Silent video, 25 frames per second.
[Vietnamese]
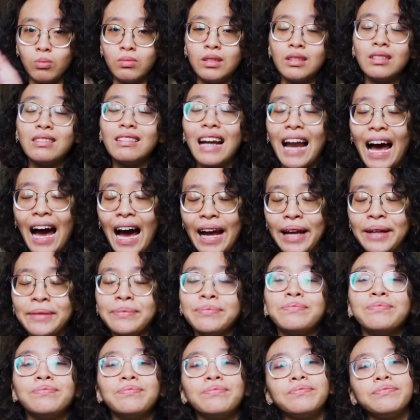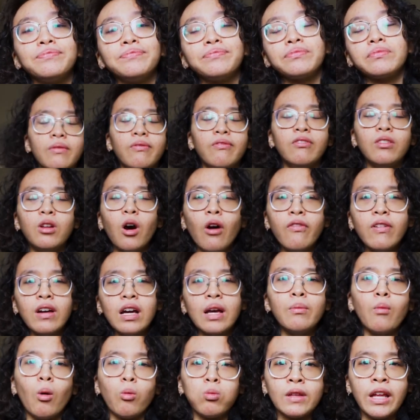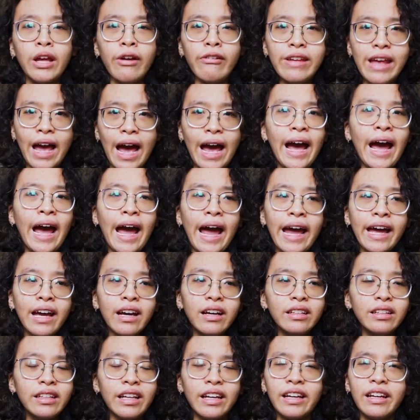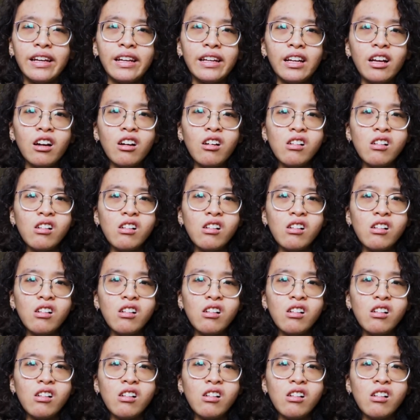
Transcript: trong tương lai. Đối với cái mục tiêu dài hạn á, thì